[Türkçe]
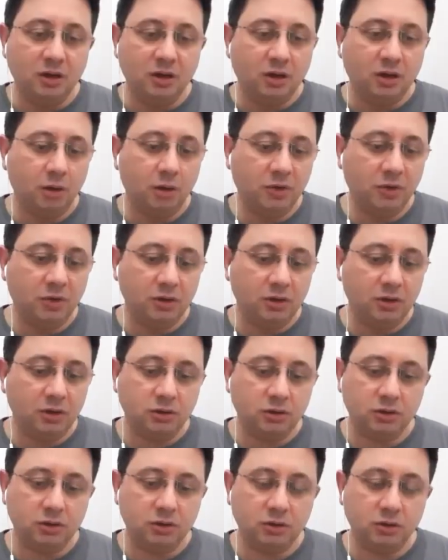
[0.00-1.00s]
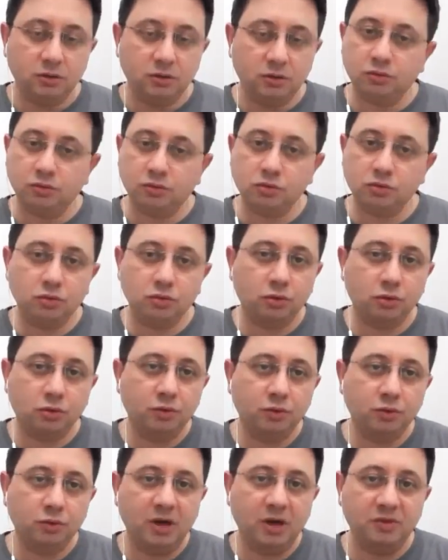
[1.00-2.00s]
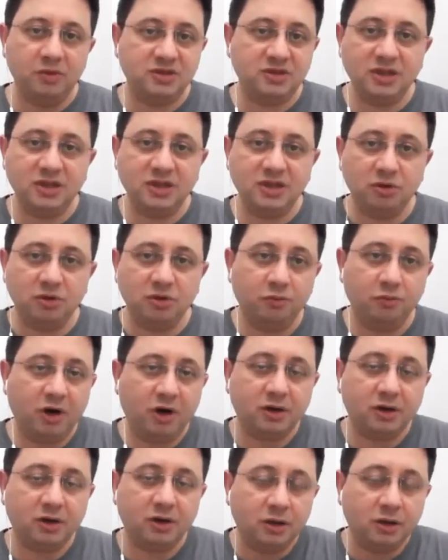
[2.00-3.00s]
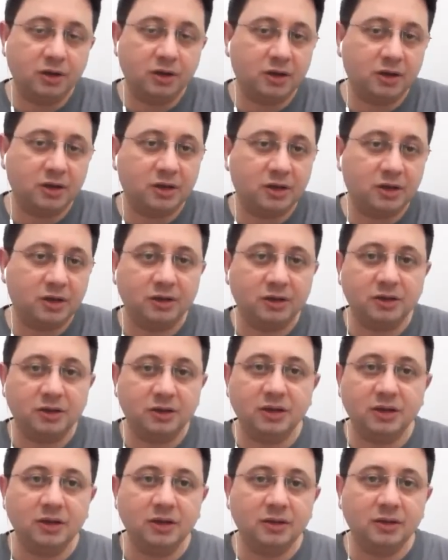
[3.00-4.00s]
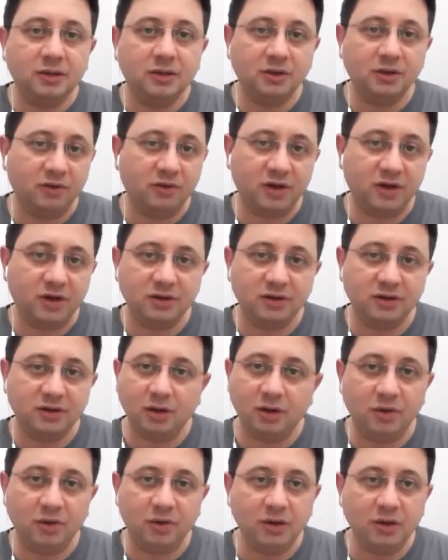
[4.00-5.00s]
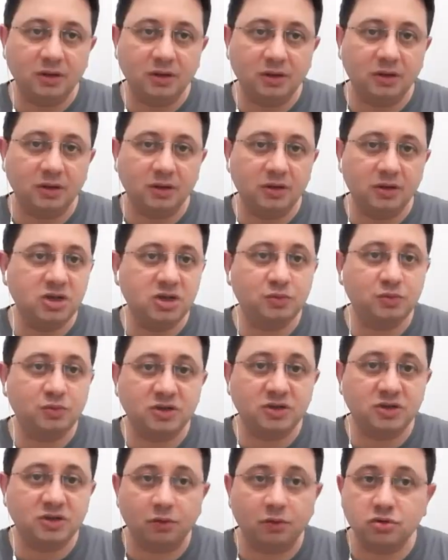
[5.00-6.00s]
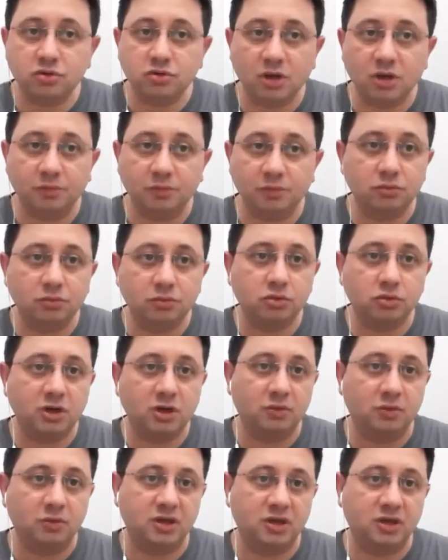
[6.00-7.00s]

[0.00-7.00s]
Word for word: Ama e, sonuç ne olur bilemeyiz. Dediğim gibi Bahar Kalkanı Harekatı'nda da vardı ama e, hiçbir savaş düşüremedi